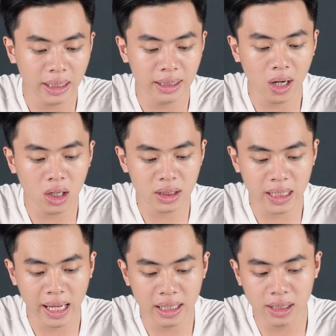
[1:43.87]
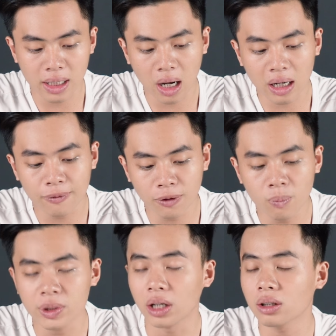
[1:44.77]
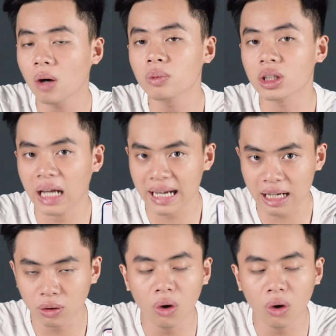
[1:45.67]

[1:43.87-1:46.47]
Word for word: thì nó sẽ chỉ có là phông chữ không được cài đặt